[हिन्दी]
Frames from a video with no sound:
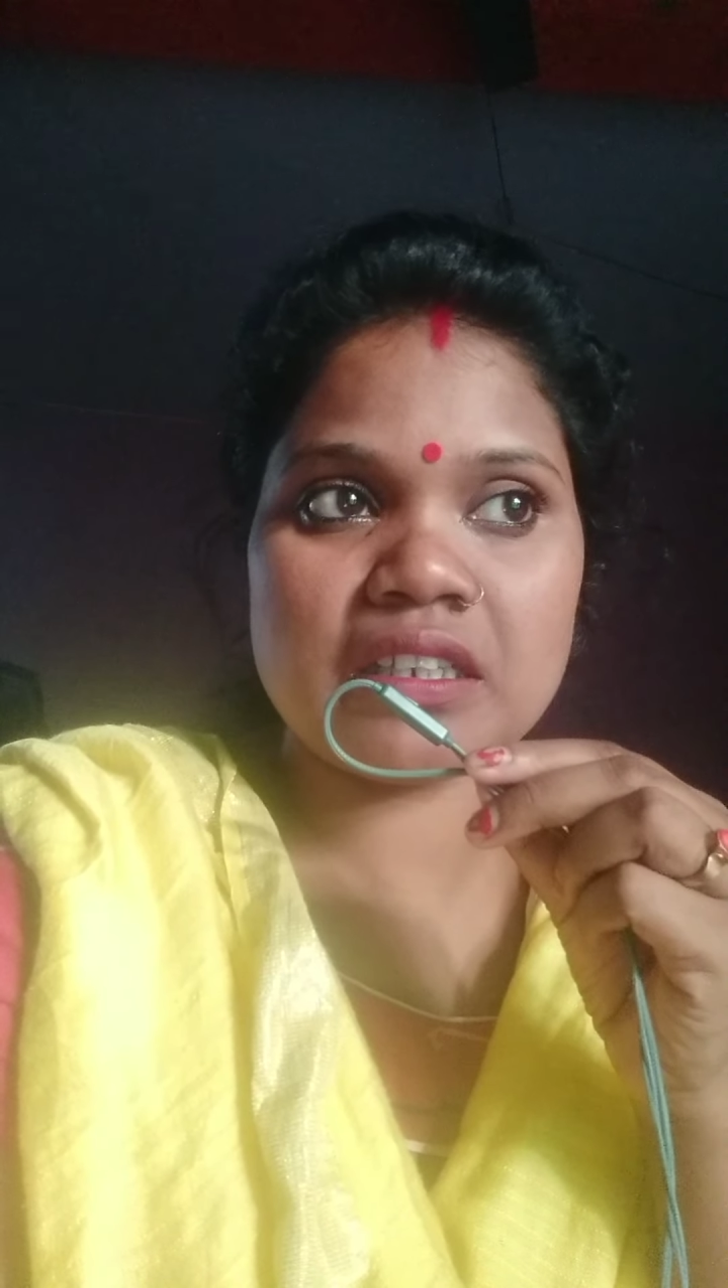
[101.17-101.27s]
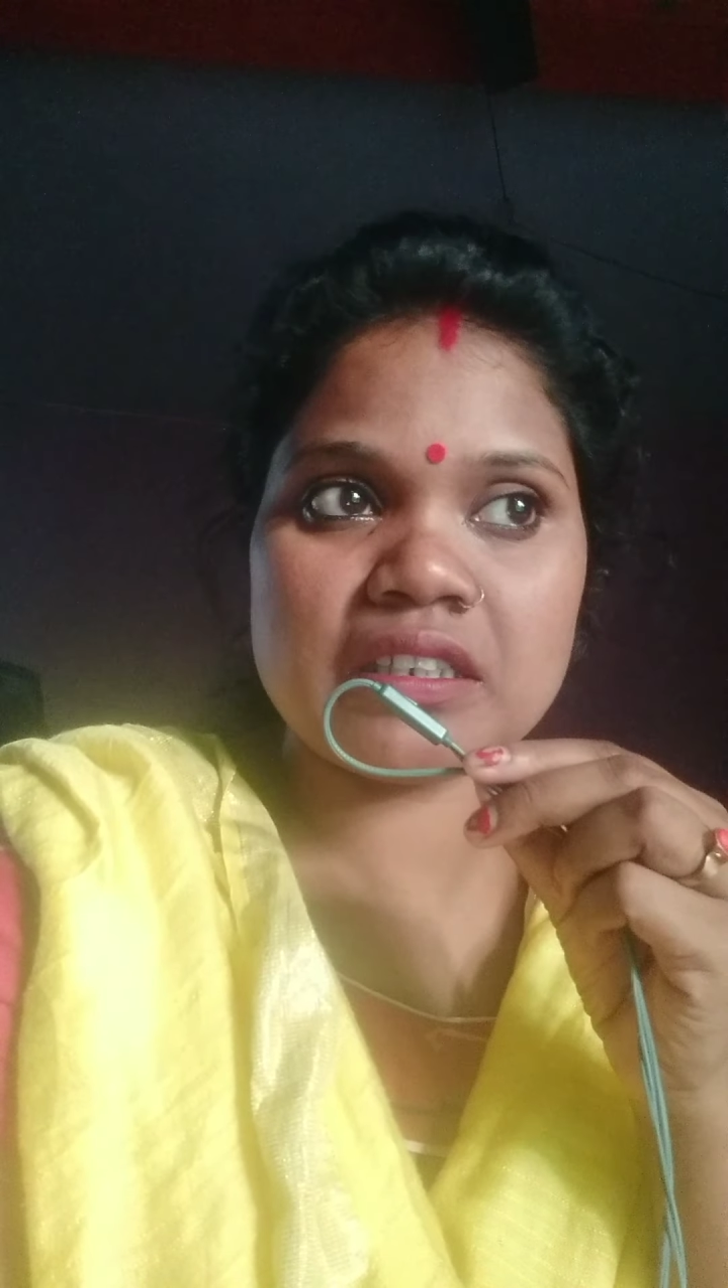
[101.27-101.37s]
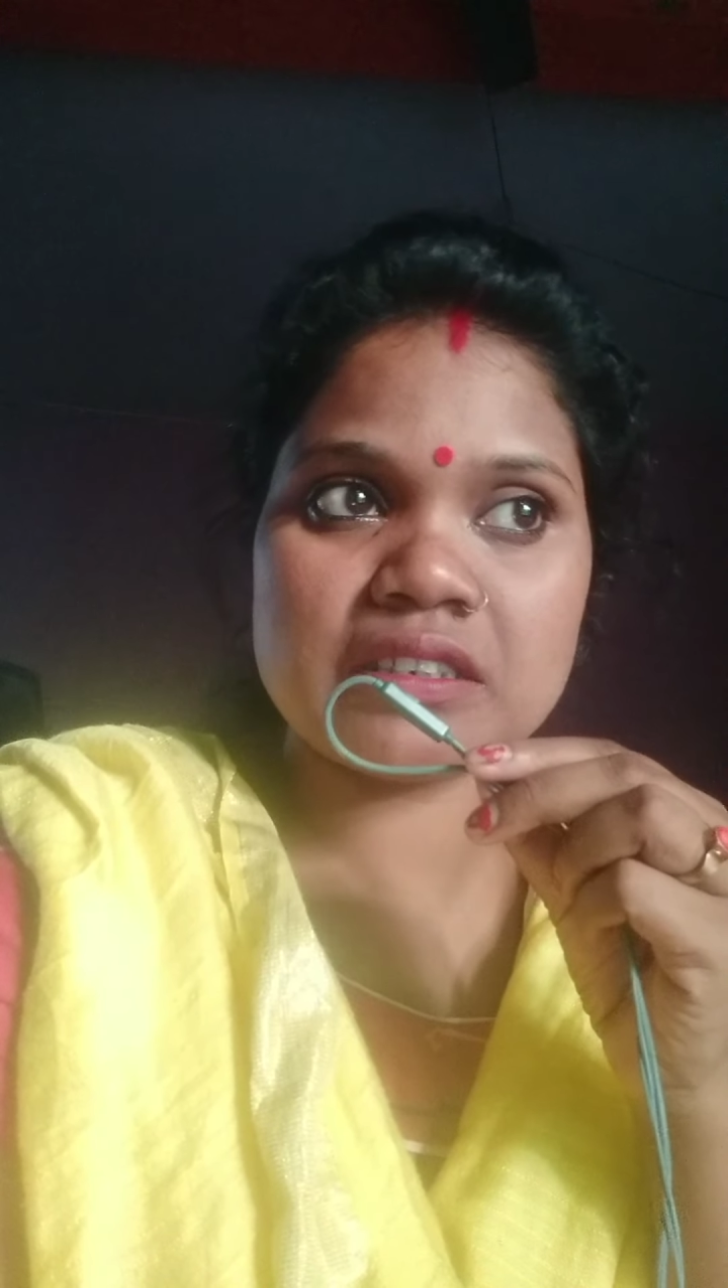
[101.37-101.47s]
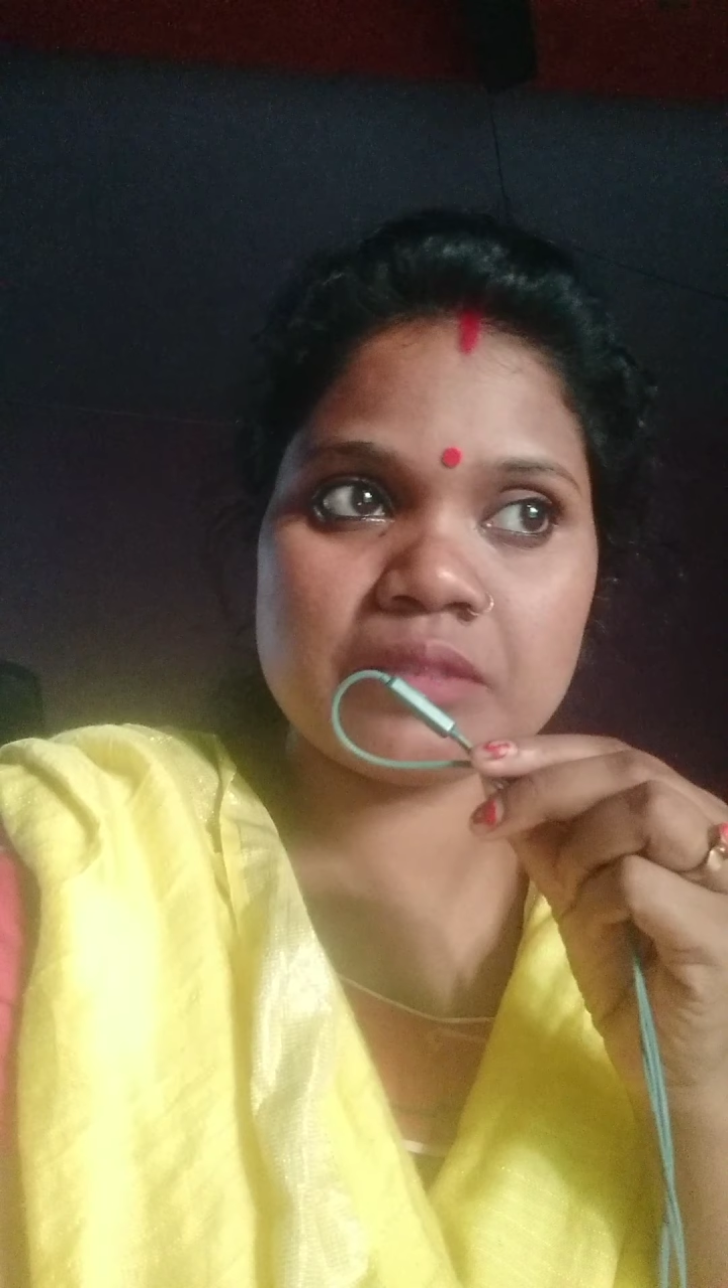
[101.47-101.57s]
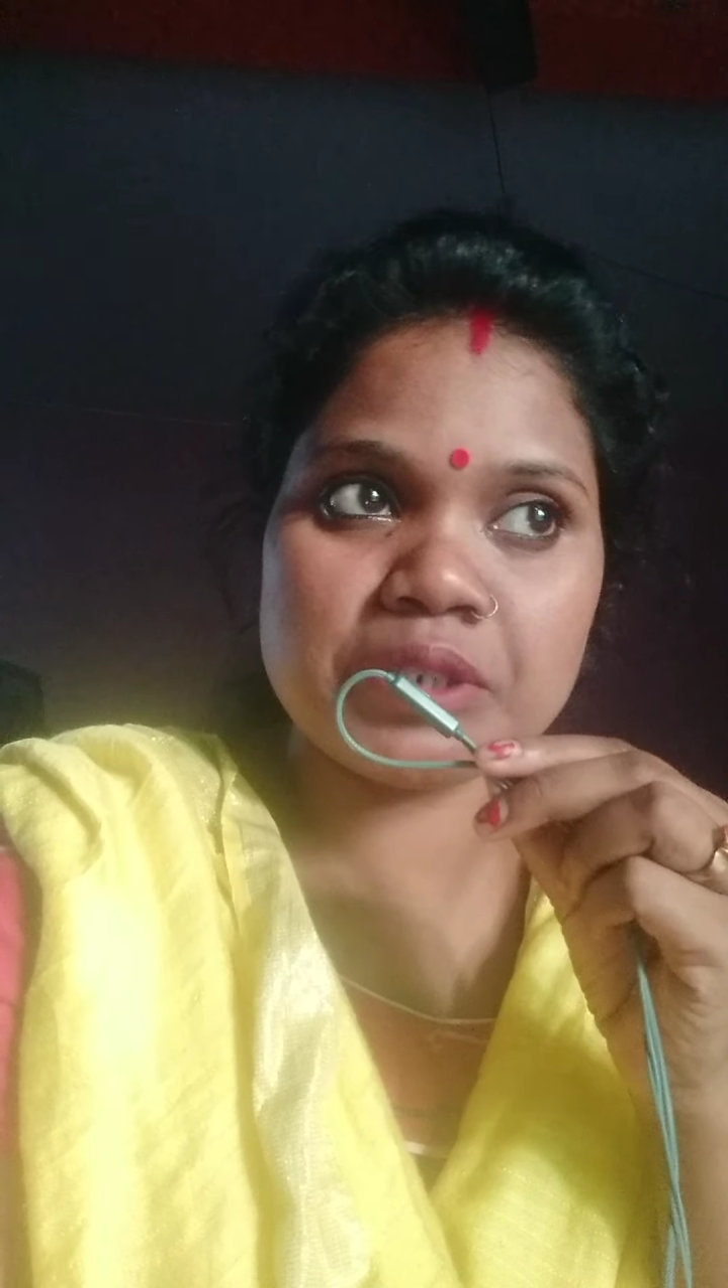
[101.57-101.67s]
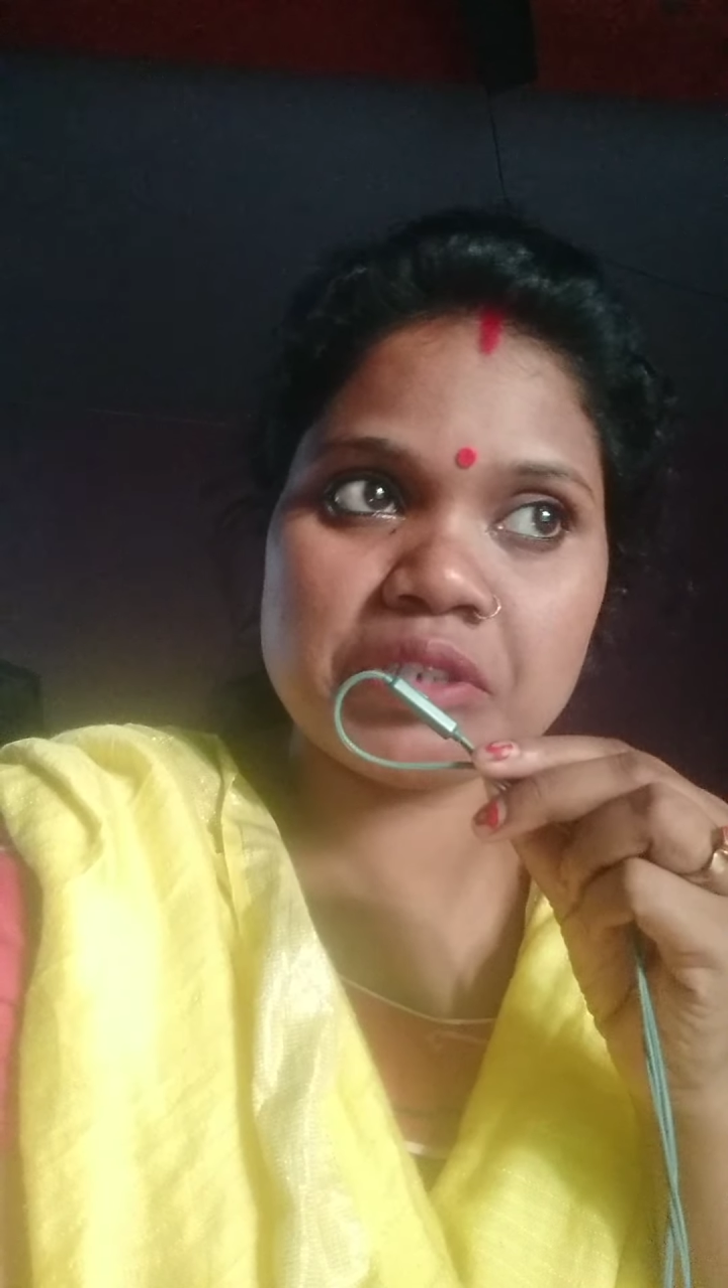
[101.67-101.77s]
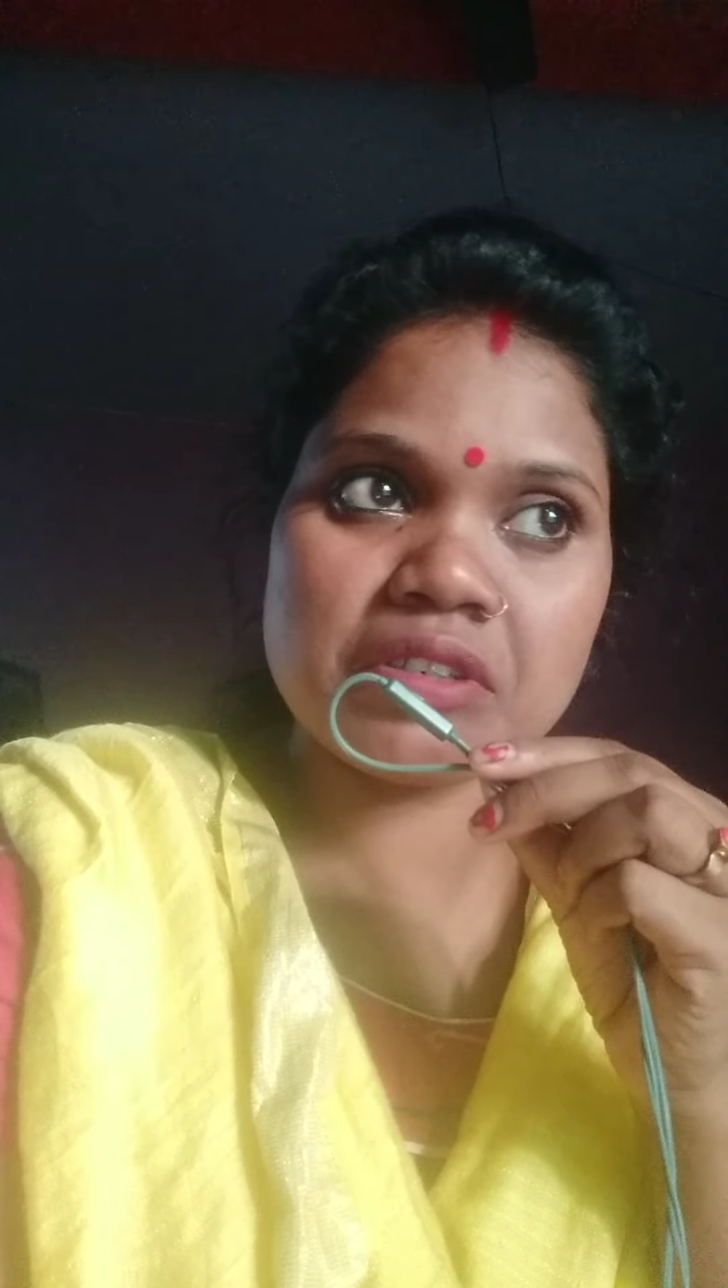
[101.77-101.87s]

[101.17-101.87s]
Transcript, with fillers: ऐसे वीडियो